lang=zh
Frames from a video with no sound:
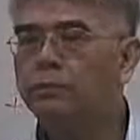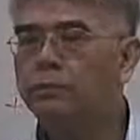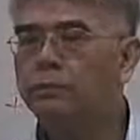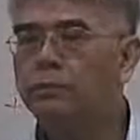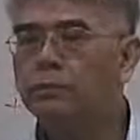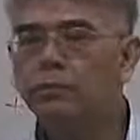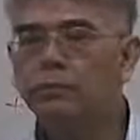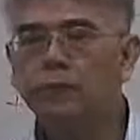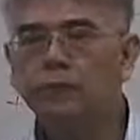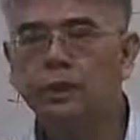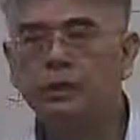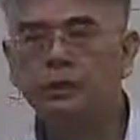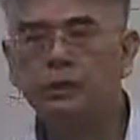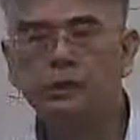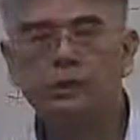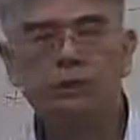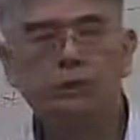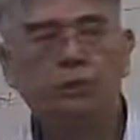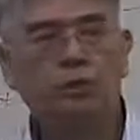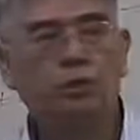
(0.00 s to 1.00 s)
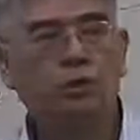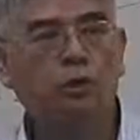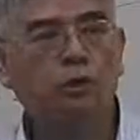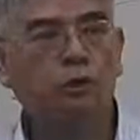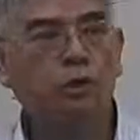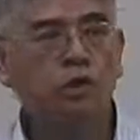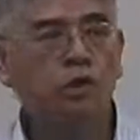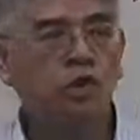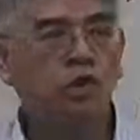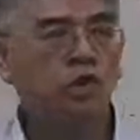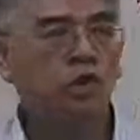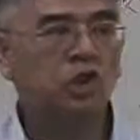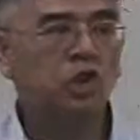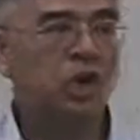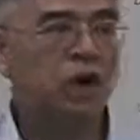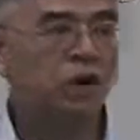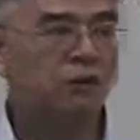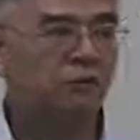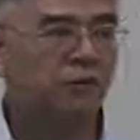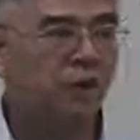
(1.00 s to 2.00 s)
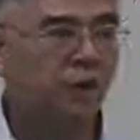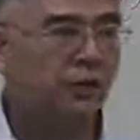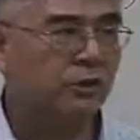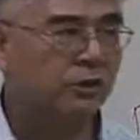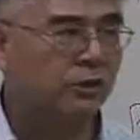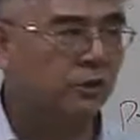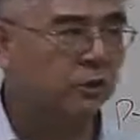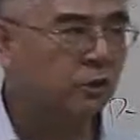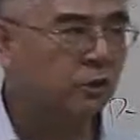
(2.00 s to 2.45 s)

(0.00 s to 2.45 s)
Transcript: 不是六家商店，是六十家房